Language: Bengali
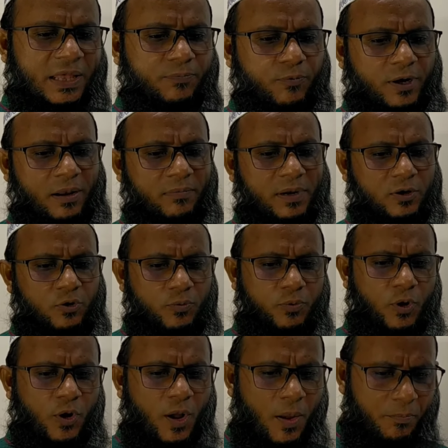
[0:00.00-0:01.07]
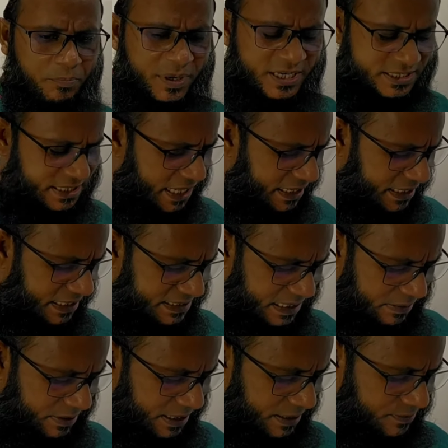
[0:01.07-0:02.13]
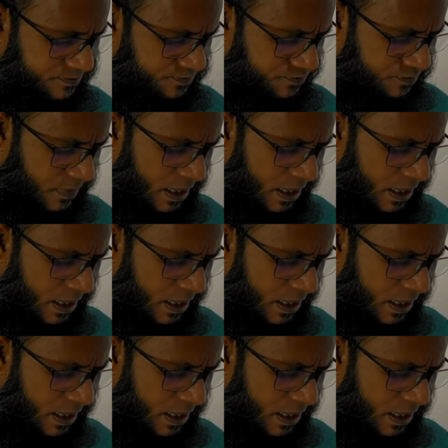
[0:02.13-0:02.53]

এরপরে আমরা করব বিশ তারিখের জাবেদা